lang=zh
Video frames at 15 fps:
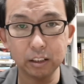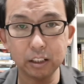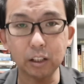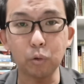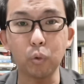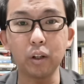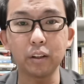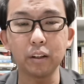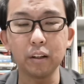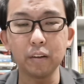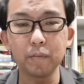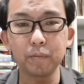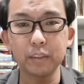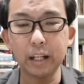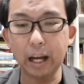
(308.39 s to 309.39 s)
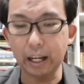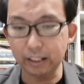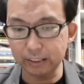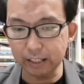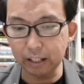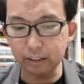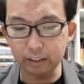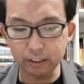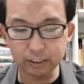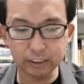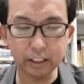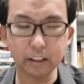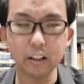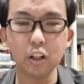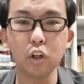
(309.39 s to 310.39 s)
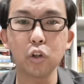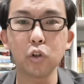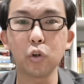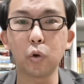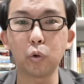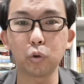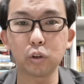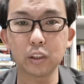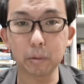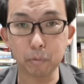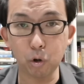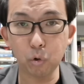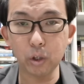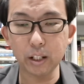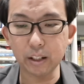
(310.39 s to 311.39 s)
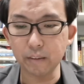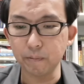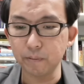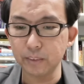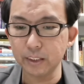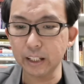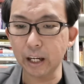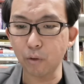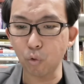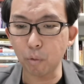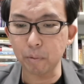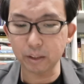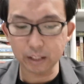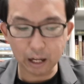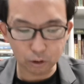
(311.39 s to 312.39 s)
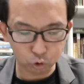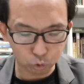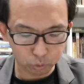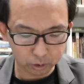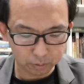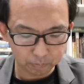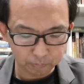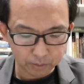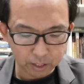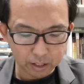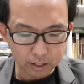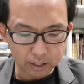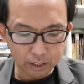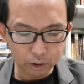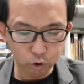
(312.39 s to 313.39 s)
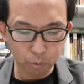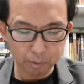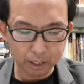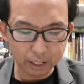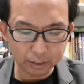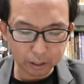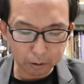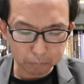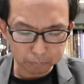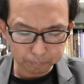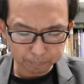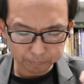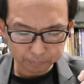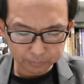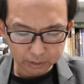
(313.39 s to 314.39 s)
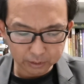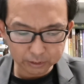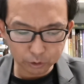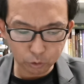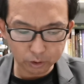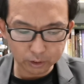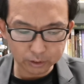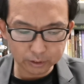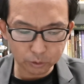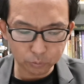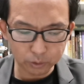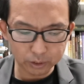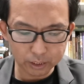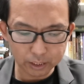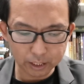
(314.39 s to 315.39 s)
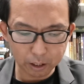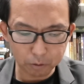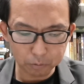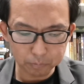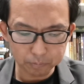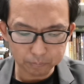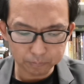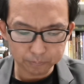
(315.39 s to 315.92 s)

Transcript: 请问，爱上帝的心又怎么会在我们当中呢？因此，我们看到这段的经文提到，